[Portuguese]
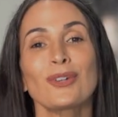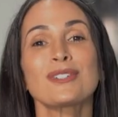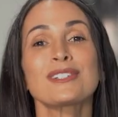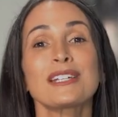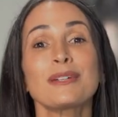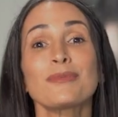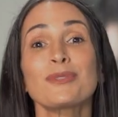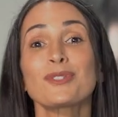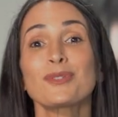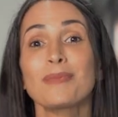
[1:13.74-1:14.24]

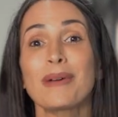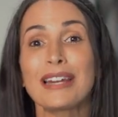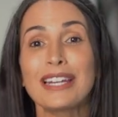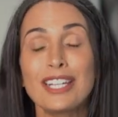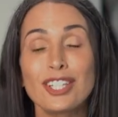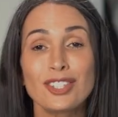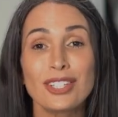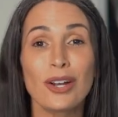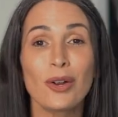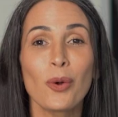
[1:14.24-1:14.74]
trouxemos uma
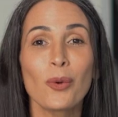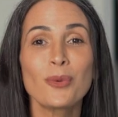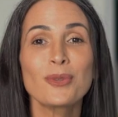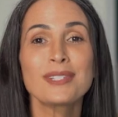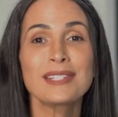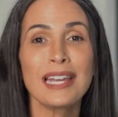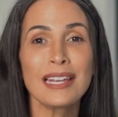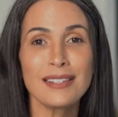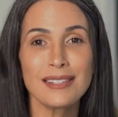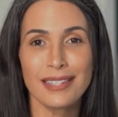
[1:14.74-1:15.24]
lista com
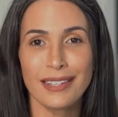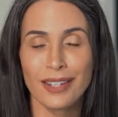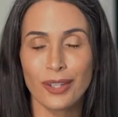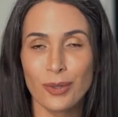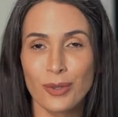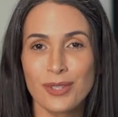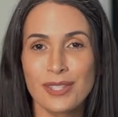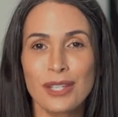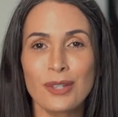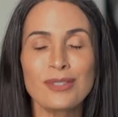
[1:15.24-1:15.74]
seis
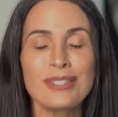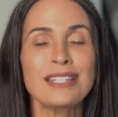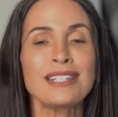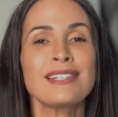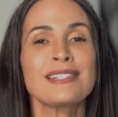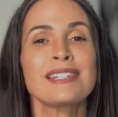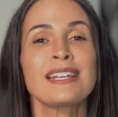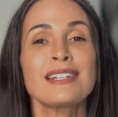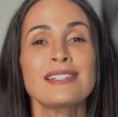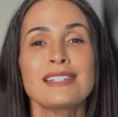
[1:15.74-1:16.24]
erros que os
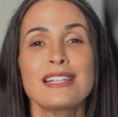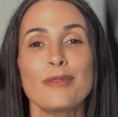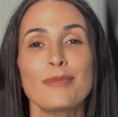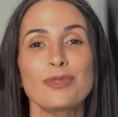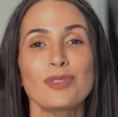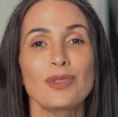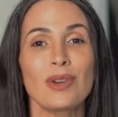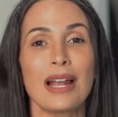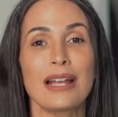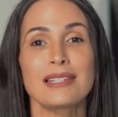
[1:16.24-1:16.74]
iniciantes na
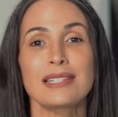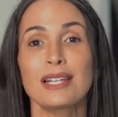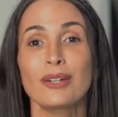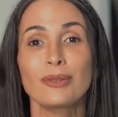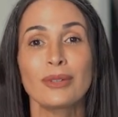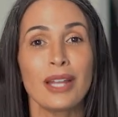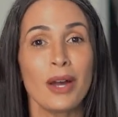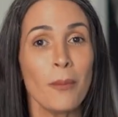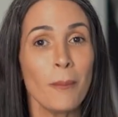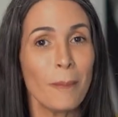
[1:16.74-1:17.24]
musculação
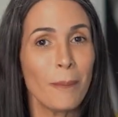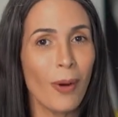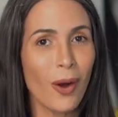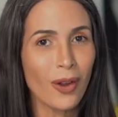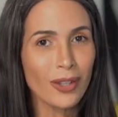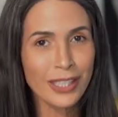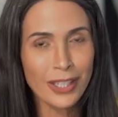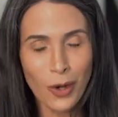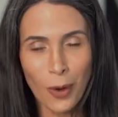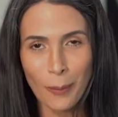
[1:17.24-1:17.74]
não
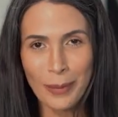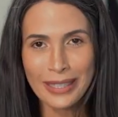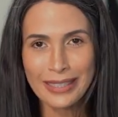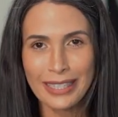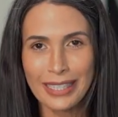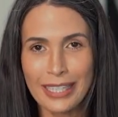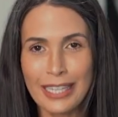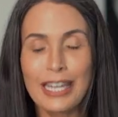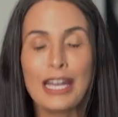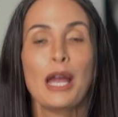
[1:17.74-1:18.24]
podem
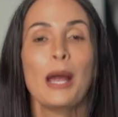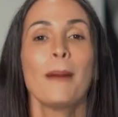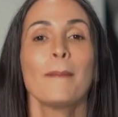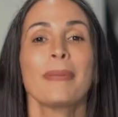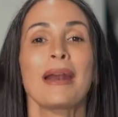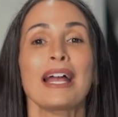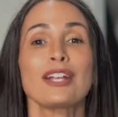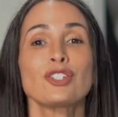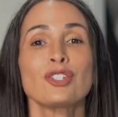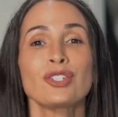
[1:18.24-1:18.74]
cometer
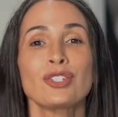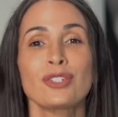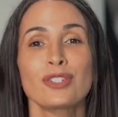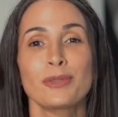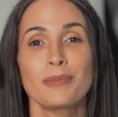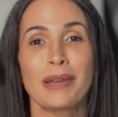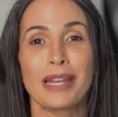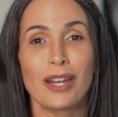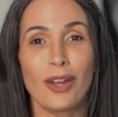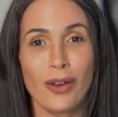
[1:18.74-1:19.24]
para atingir
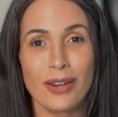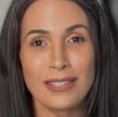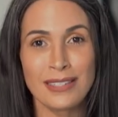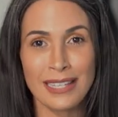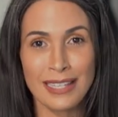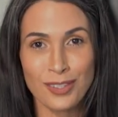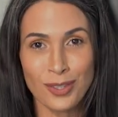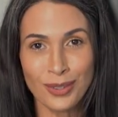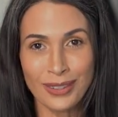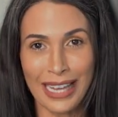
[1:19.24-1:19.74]
os melhores
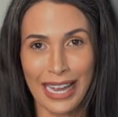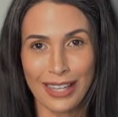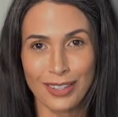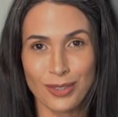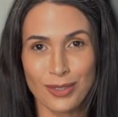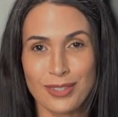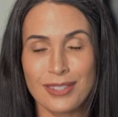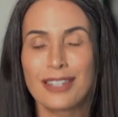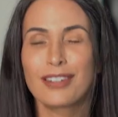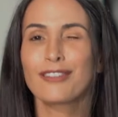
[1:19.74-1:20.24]

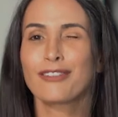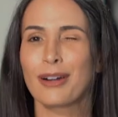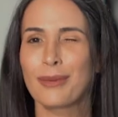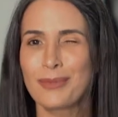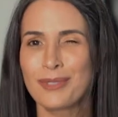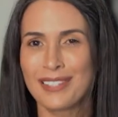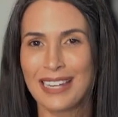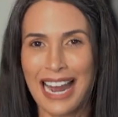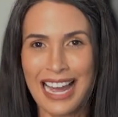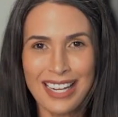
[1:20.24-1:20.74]
resultados.
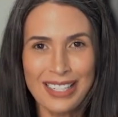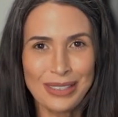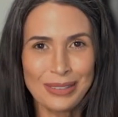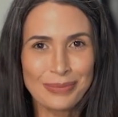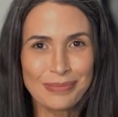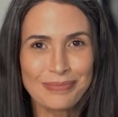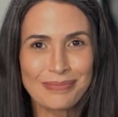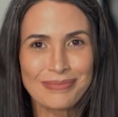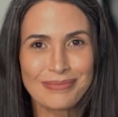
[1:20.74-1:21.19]
Vamos lá?